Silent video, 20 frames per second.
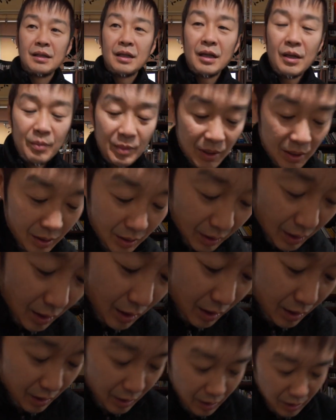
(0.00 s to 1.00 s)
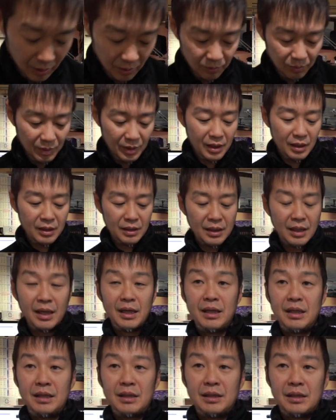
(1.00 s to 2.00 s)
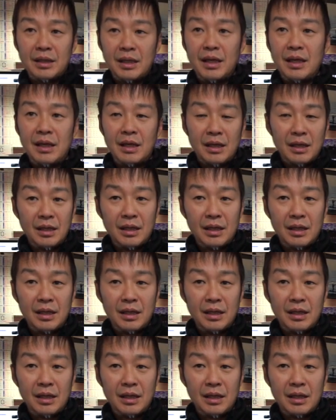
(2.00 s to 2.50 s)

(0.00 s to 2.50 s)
カメラが α9 で、